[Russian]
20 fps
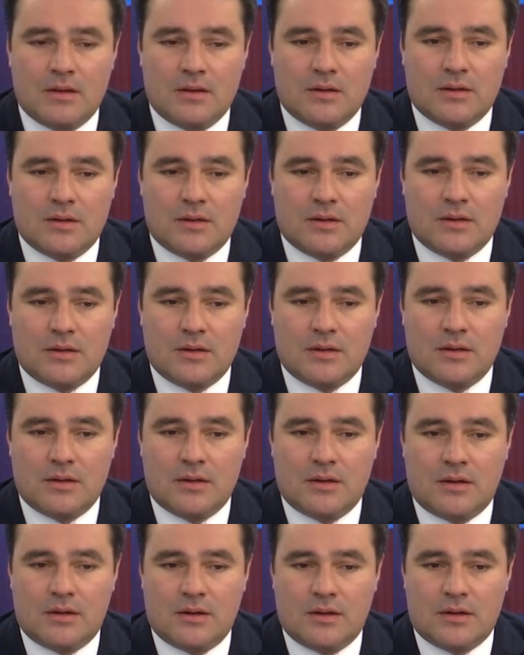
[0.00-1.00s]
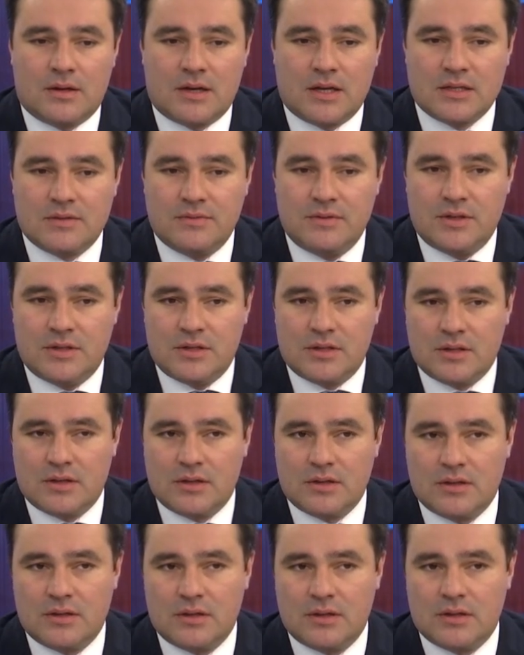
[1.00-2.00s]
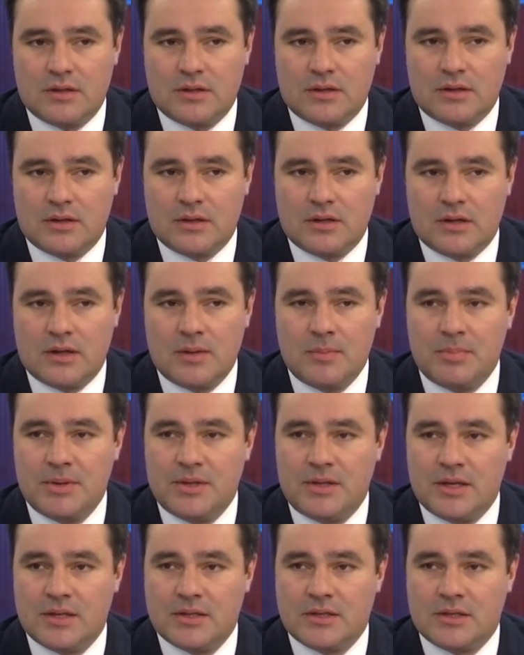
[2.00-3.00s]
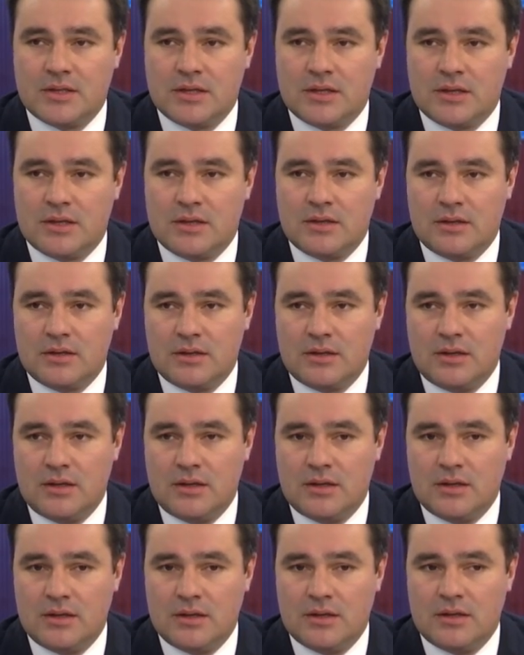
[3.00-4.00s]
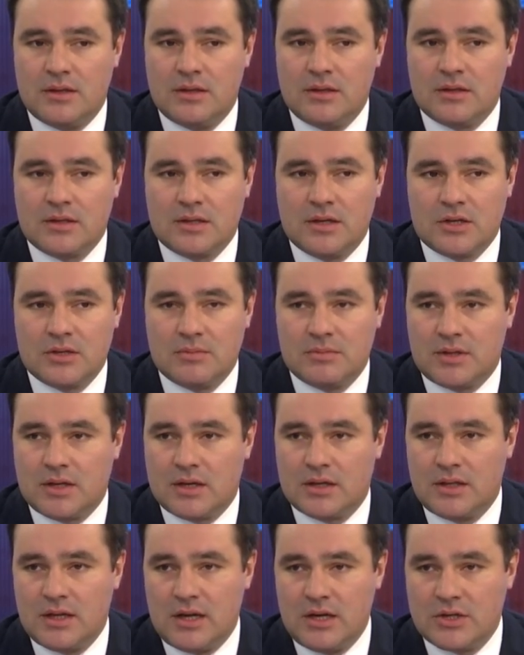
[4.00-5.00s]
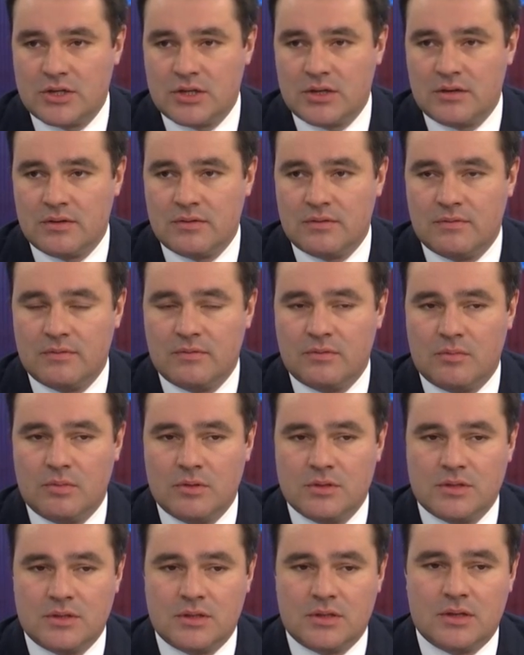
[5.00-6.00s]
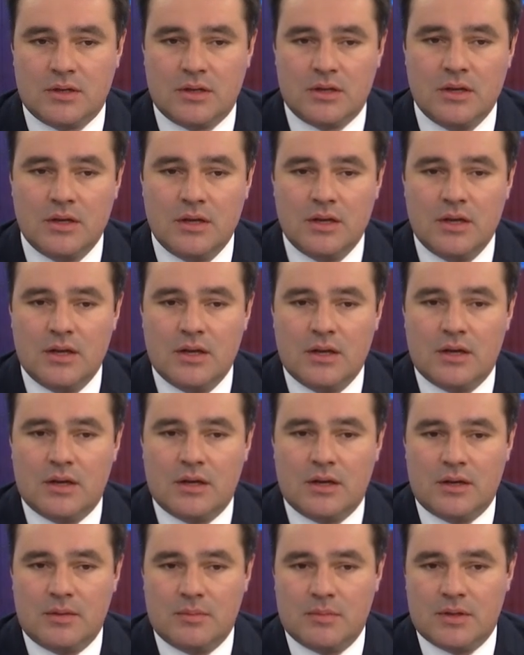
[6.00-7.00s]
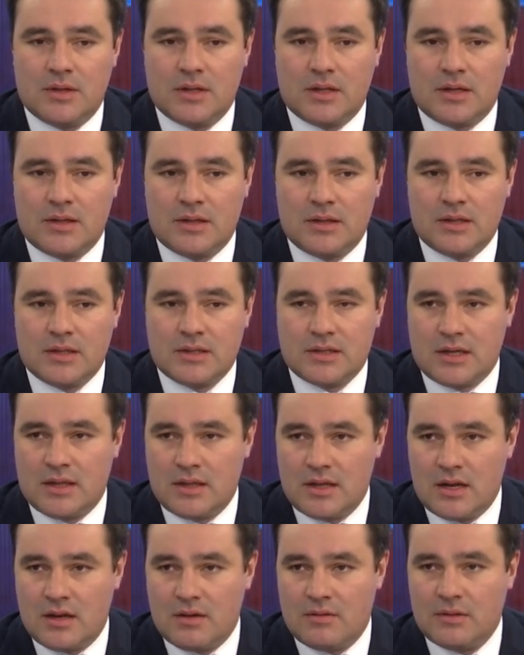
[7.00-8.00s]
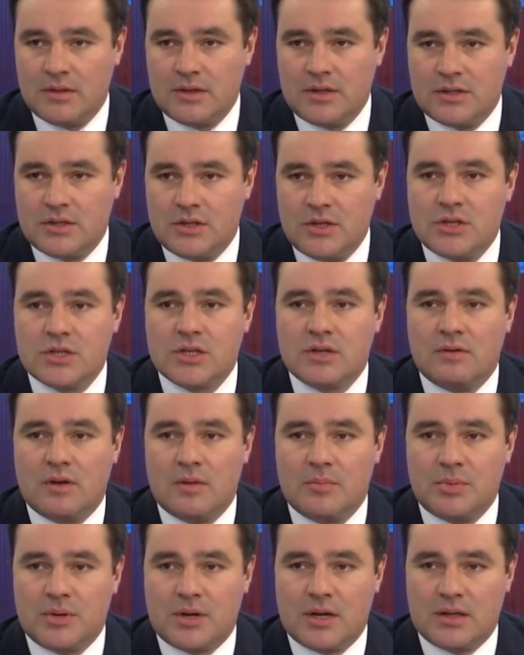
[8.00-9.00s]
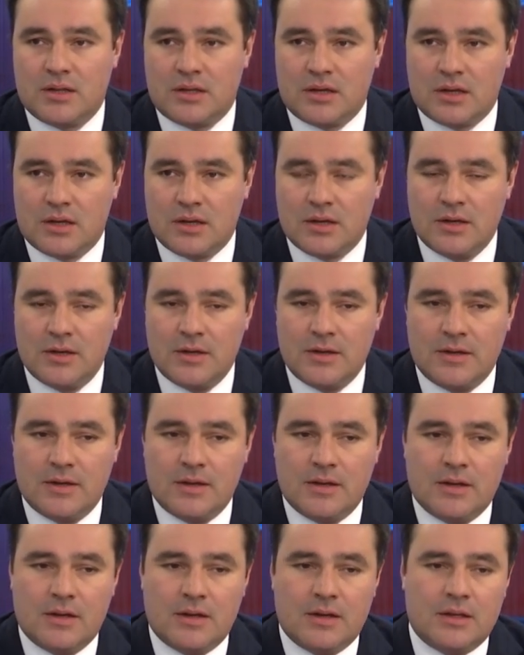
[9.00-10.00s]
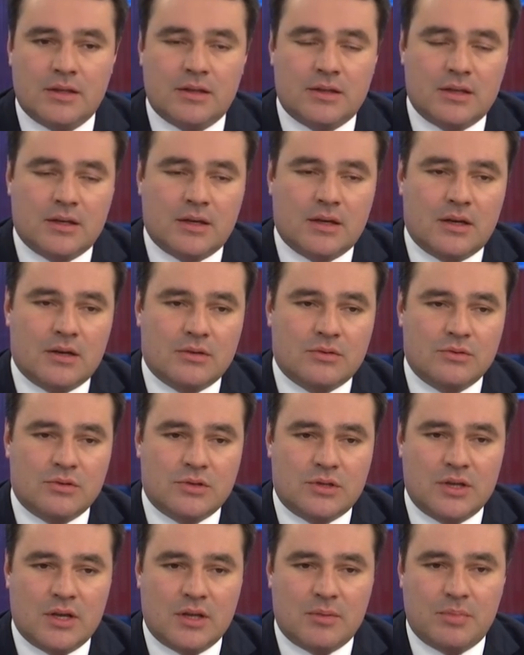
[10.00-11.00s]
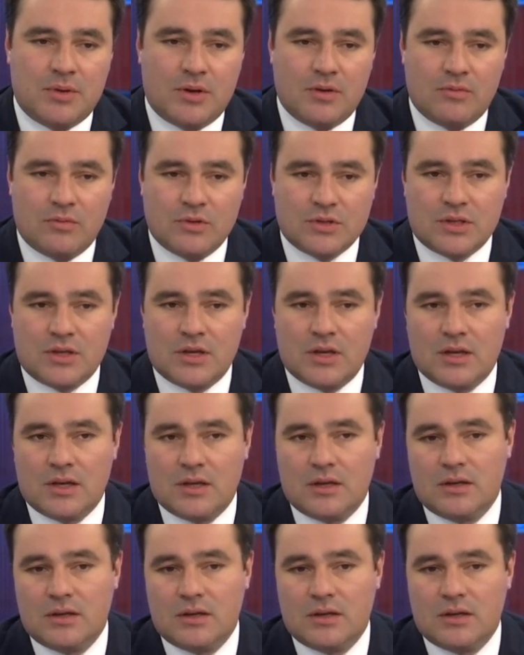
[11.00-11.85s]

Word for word: а, развить а, компетенции и, скажем так, дальше в области именно национального логистического оператора. Это осуществлять перевозки